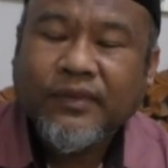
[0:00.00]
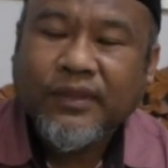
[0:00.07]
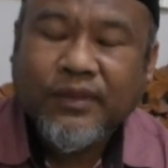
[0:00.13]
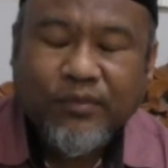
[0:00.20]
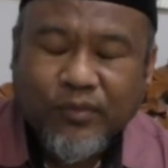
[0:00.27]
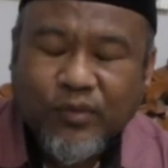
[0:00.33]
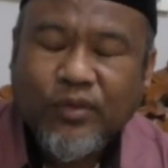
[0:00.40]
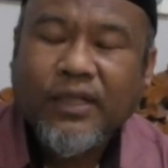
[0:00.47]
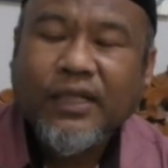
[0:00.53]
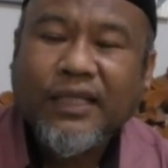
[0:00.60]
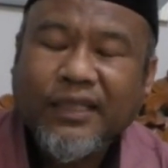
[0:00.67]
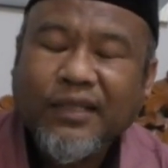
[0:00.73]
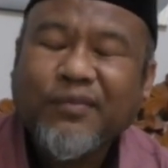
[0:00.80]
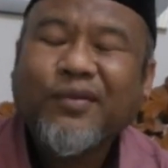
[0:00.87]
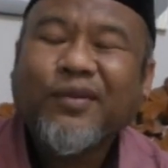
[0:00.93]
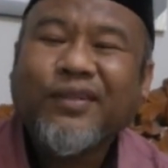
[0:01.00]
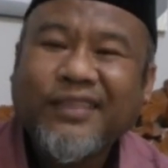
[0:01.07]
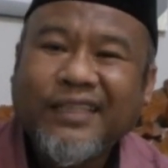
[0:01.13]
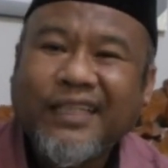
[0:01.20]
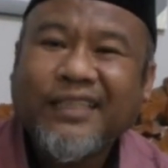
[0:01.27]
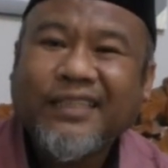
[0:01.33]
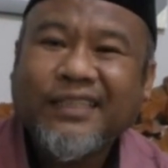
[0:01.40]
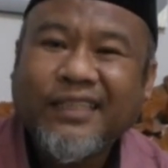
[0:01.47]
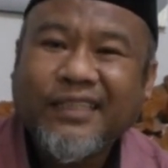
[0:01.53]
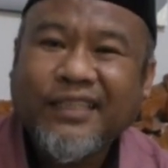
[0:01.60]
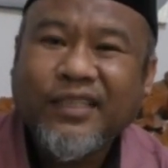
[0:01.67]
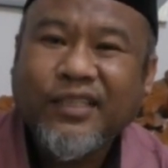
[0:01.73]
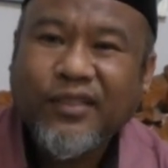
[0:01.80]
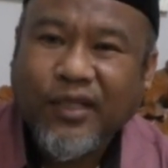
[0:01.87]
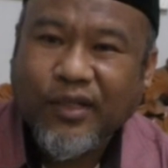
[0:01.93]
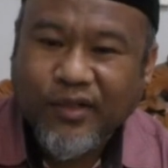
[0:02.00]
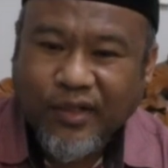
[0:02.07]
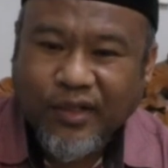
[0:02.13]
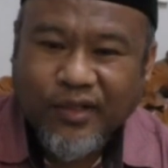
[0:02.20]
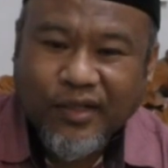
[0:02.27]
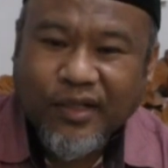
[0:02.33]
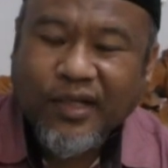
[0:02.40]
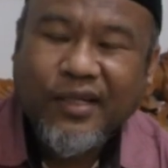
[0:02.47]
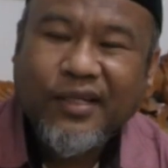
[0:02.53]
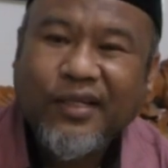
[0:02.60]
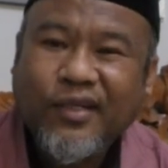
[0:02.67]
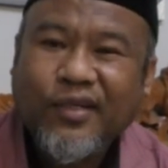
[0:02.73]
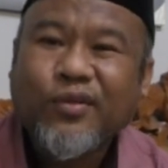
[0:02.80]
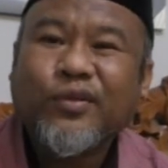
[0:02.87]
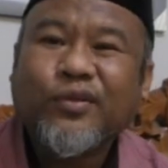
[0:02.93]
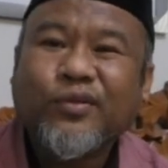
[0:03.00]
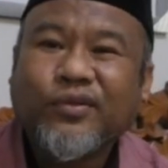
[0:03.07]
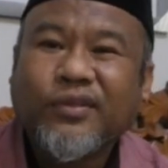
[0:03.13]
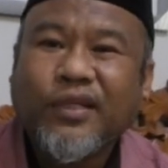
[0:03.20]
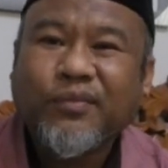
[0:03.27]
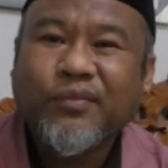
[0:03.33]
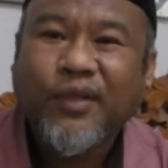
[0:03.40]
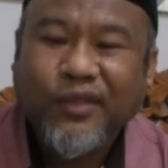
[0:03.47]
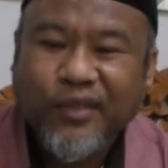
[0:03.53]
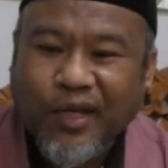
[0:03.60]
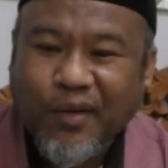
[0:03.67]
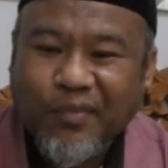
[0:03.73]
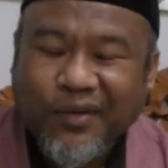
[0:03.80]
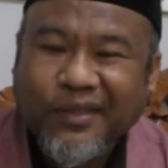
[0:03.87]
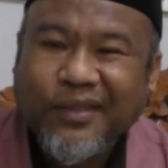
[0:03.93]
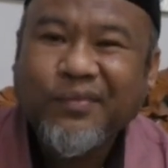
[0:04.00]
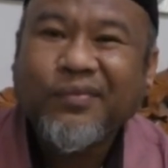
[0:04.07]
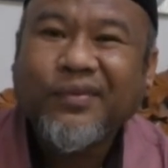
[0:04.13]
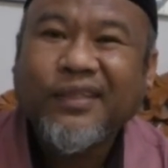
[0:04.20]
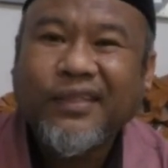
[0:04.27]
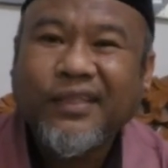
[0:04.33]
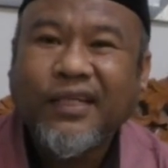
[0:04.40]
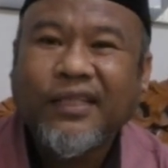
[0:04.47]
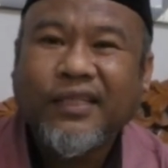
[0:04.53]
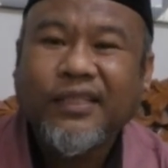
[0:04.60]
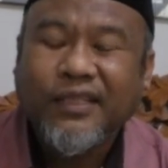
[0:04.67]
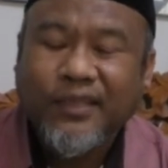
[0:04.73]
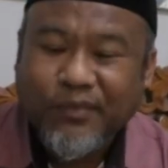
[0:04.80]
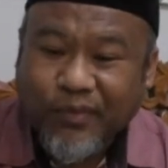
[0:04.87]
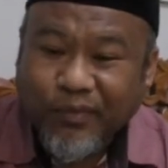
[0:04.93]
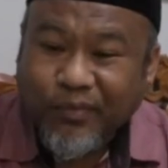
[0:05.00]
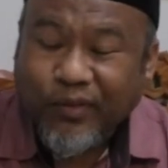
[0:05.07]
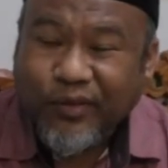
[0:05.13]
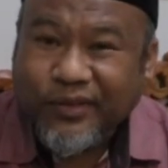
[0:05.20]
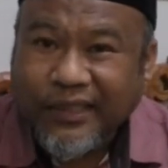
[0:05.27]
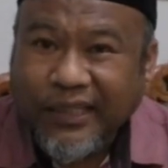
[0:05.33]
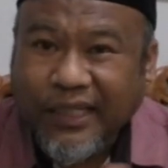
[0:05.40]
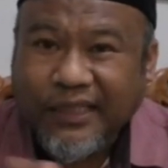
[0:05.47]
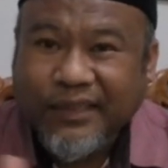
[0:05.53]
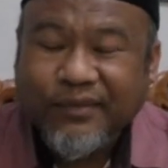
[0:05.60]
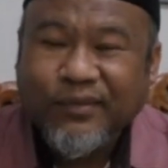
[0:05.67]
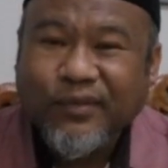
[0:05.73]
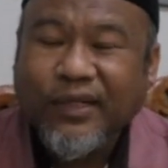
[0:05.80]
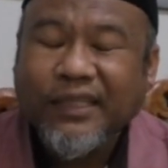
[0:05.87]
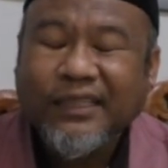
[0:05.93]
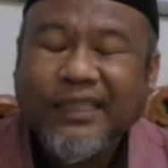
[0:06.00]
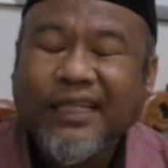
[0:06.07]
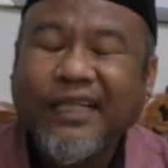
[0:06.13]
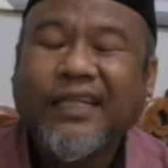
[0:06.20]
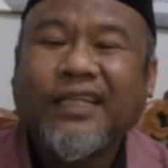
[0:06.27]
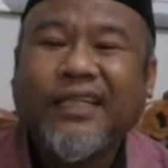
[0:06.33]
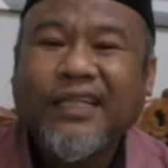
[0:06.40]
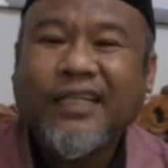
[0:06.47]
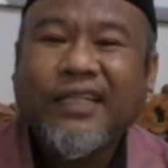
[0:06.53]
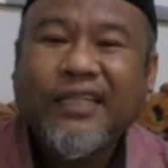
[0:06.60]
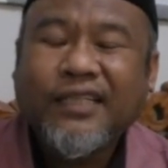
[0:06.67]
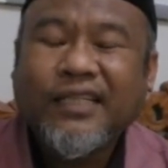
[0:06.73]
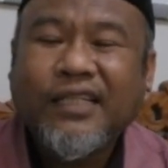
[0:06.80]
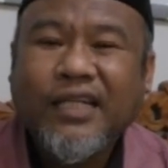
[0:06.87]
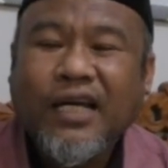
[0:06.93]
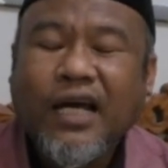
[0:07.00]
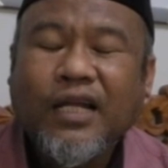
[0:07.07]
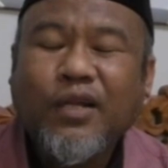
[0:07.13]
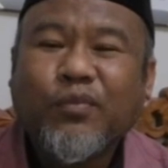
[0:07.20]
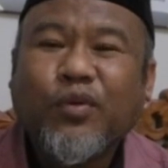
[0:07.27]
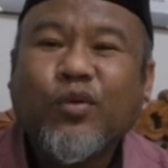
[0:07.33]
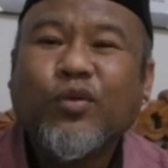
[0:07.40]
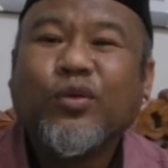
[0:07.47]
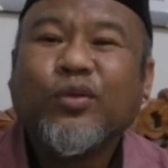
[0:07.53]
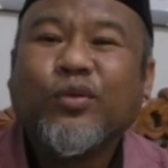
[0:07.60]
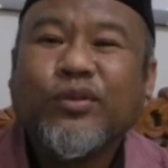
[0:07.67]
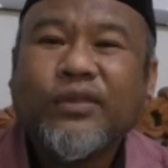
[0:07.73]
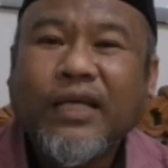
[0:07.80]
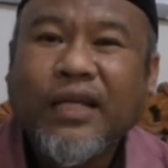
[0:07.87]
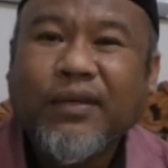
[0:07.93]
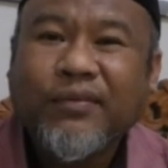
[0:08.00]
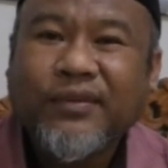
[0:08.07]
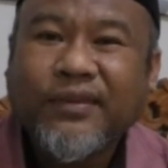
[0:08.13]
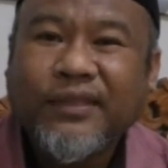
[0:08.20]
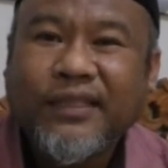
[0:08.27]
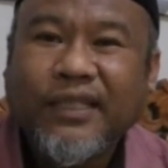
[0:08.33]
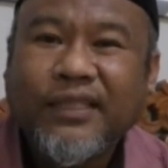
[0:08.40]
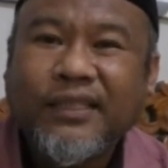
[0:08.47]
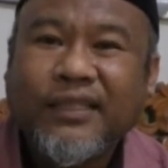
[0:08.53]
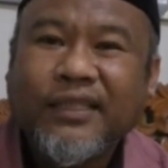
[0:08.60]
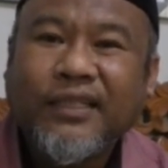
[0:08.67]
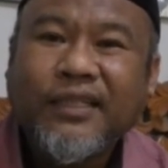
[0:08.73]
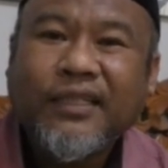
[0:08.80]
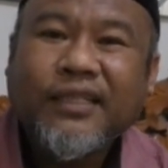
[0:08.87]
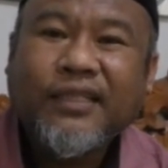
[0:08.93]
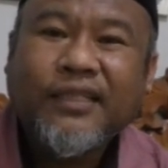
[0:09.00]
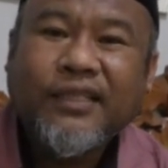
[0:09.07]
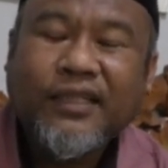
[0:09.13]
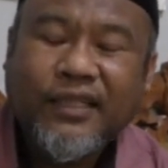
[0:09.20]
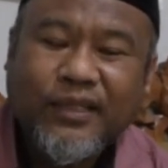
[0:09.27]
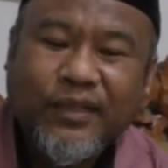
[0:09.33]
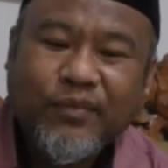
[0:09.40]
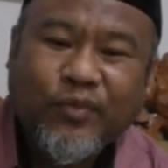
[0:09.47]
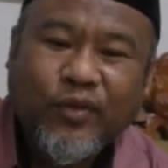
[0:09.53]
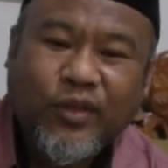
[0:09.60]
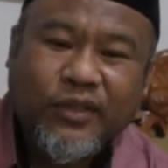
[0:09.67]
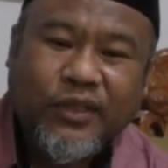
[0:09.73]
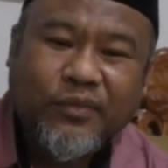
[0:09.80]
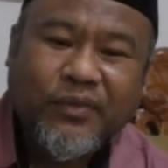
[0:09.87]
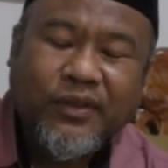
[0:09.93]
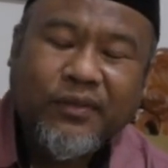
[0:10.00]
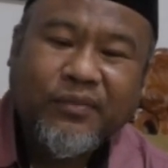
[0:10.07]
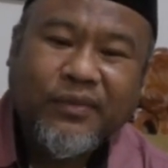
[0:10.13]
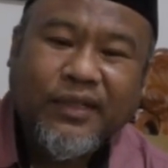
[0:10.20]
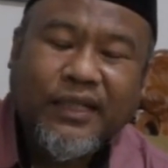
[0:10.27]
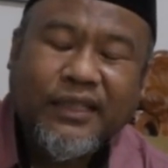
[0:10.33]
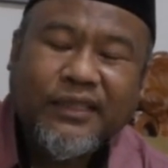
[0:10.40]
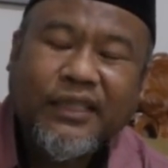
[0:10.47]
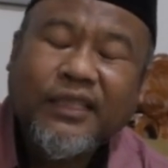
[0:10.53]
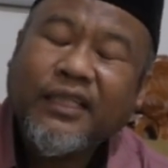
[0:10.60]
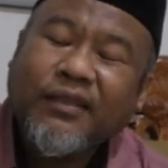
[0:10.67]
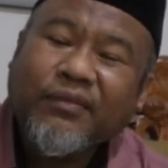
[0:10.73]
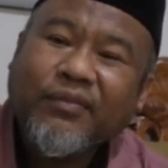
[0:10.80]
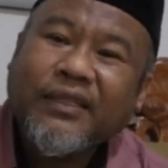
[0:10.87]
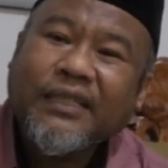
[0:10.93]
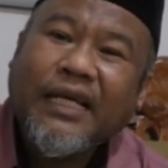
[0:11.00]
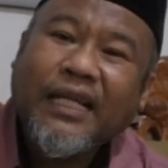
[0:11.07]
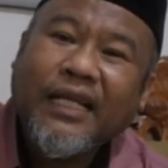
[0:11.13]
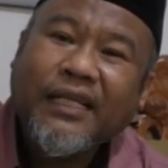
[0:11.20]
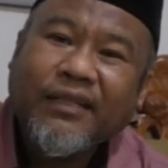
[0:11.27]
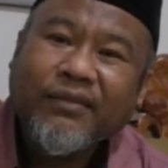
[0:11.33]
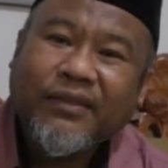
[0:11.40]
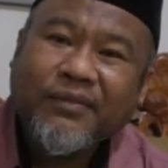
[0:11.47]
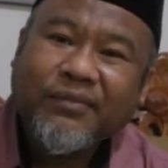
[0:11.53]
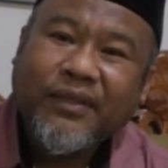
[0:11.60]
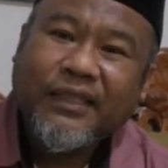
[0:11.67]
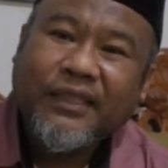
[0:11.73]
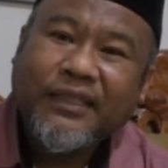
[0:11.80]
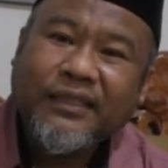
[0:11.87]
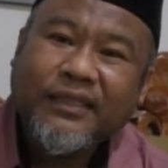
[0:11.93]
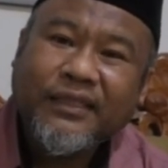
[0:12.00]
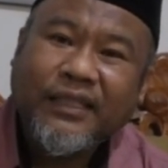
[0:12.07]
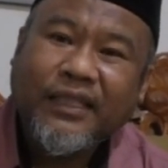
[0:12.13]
Semua kita proses, ya. jadi tidak ada kehususan partai A, partai B, enggak. jadi ini berproses semuanya, tidak ada penghususan, jadi e, proses verifikasi tetap berjalan ya Mas Pais.